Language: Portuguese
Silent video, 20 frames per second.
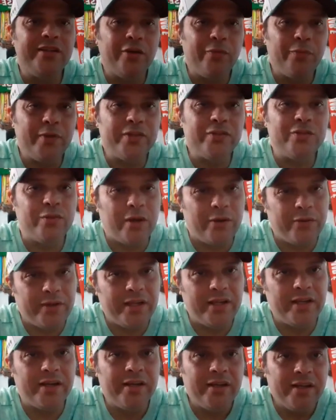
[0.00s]
Então, o pessoal
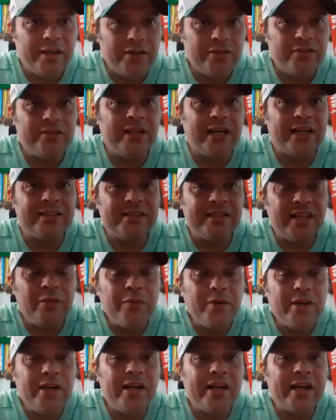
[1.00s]
que está
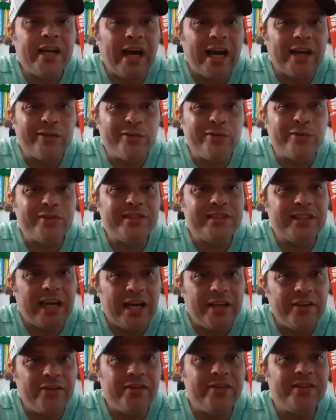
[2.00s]
sempre ligado no
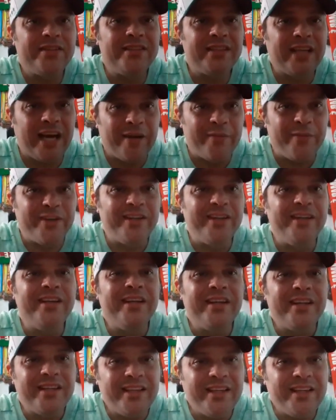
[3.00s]
site sabe
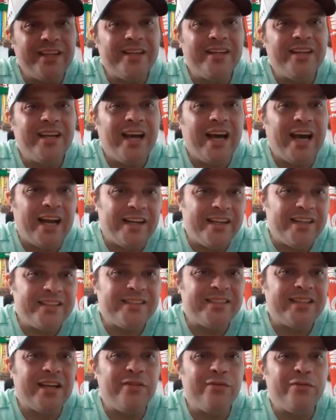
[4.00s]
que ali
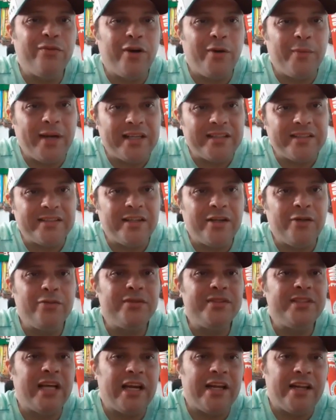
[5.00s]
sai
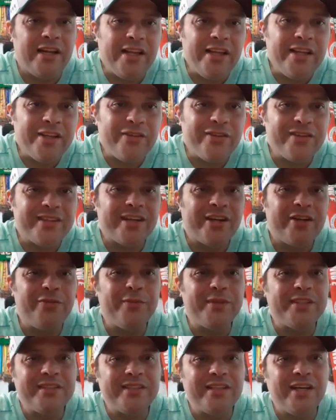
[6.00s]
informação, sai link de
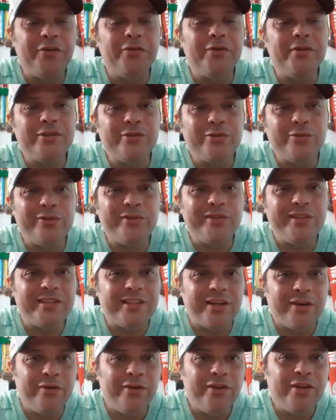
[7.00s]
transmissão e tudo.
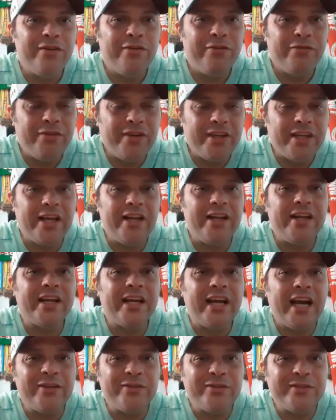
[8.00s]
Então fiquem
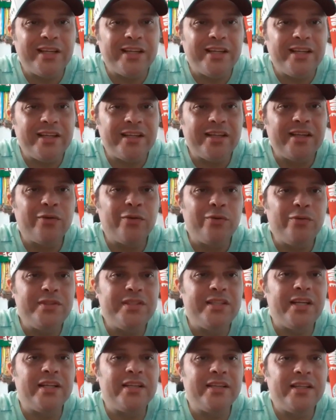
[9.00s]
ligados aí que com
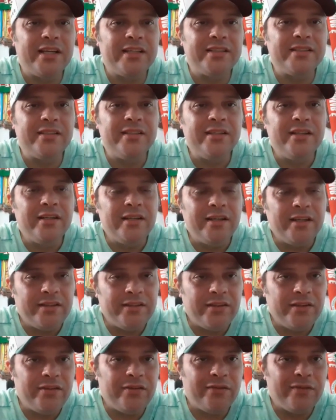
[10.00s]
certeza a
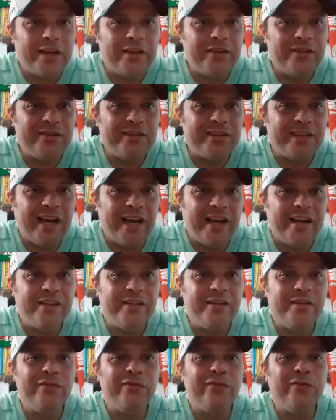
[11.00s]
gente vai
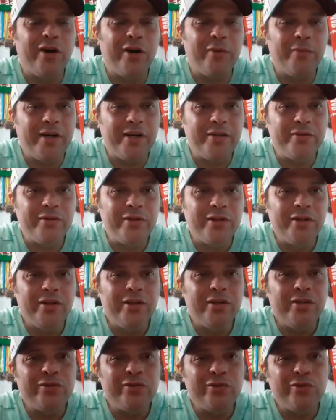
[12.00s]
estar informando
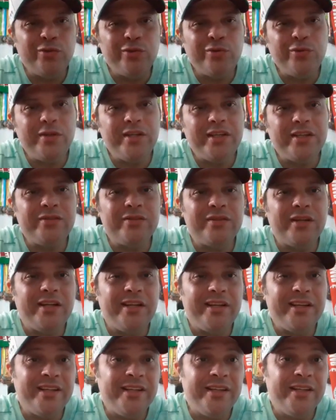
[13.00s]
tudo isso
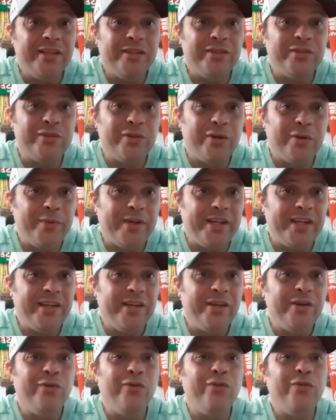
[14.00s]
aí
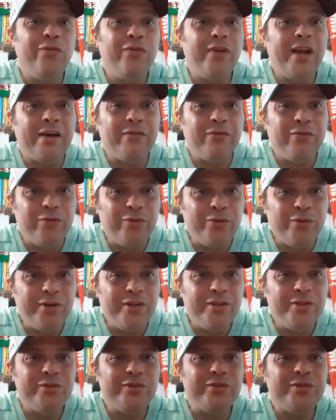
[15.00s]
sobre o
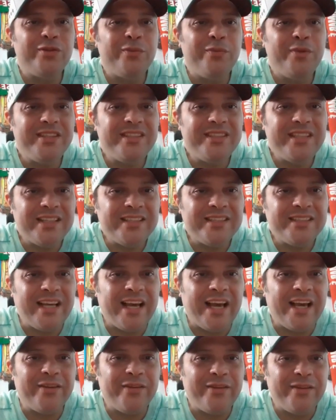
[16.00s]
Fla-Flu do
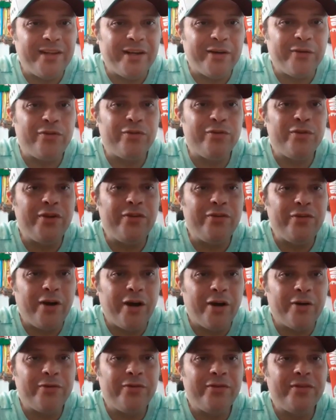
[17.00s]
Sub-17, né? Os dois
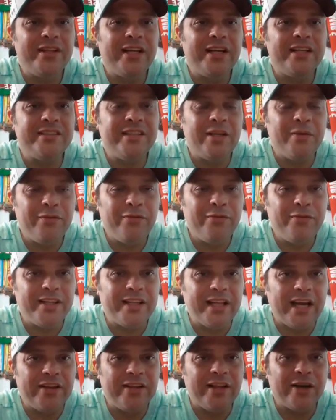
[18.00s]
jogos das
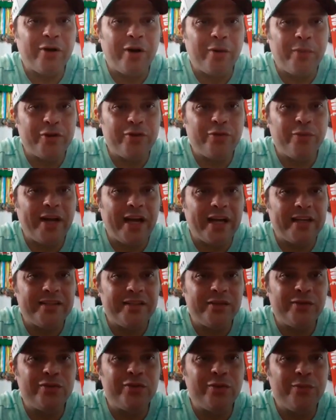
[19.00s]
semifinais da Copa do
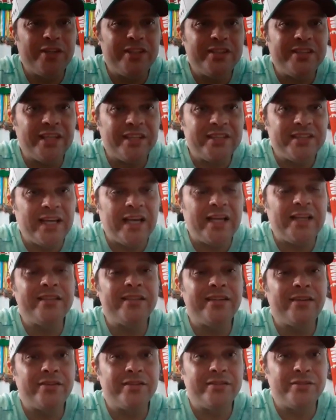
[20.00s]
Brasil,
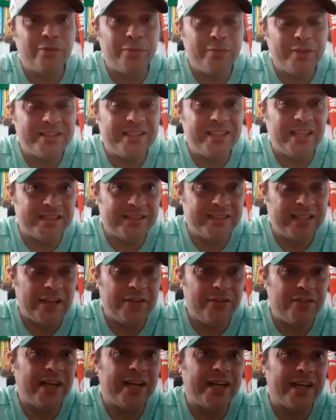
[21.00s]
Sub-17
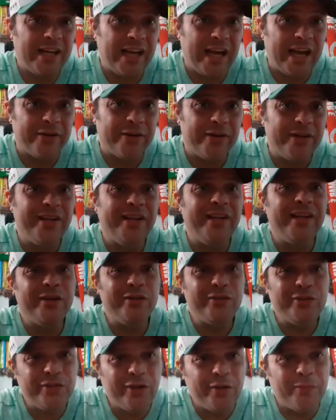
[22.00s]
Sub-17, é claro.
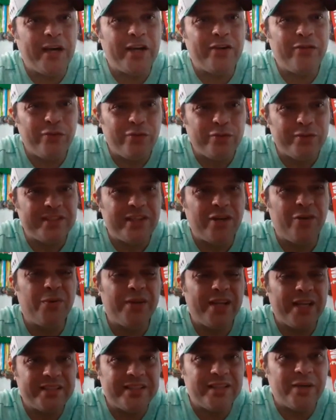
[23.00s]
Eu sou mais flusão
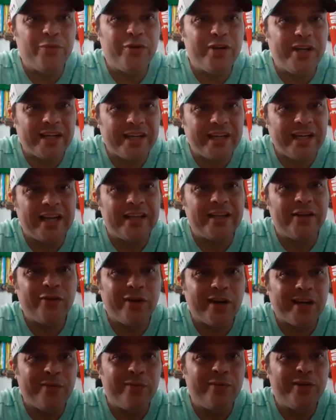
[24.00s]
porque essa molecada
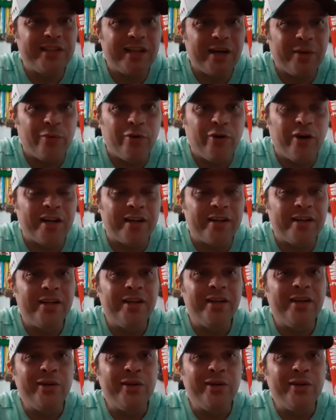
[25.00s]
joga muita bola.